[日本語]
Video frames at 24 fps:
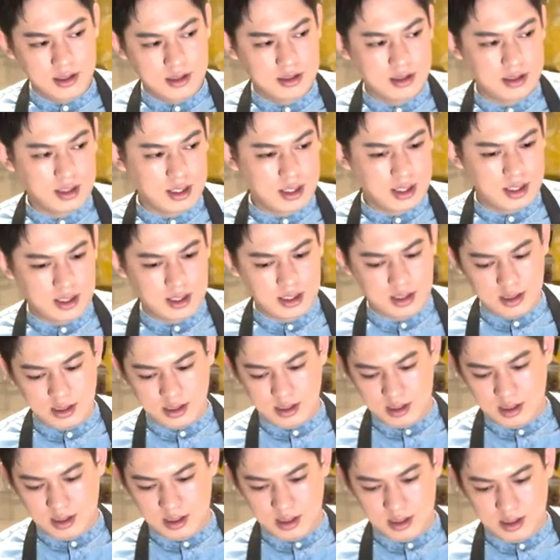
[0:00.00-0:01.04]
で、
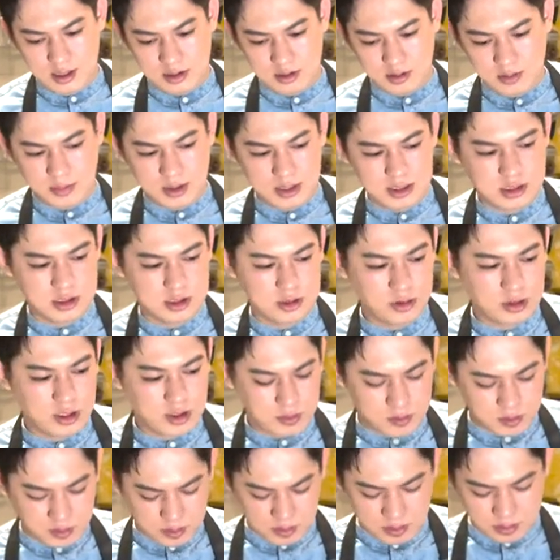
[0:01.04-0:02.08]
えっ、ー、と、まあ、父
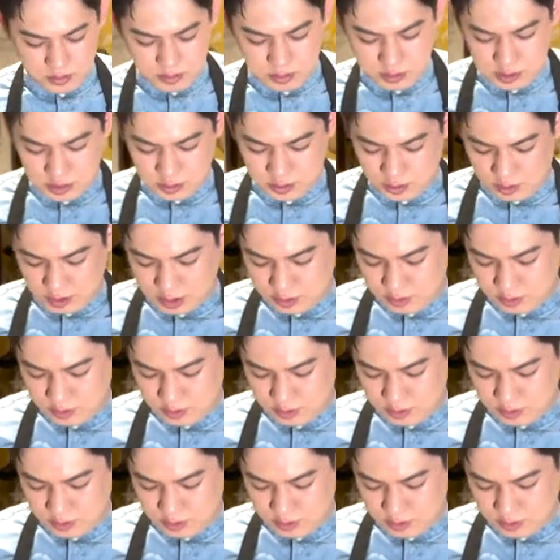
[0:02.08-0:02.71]
親ももちろんあ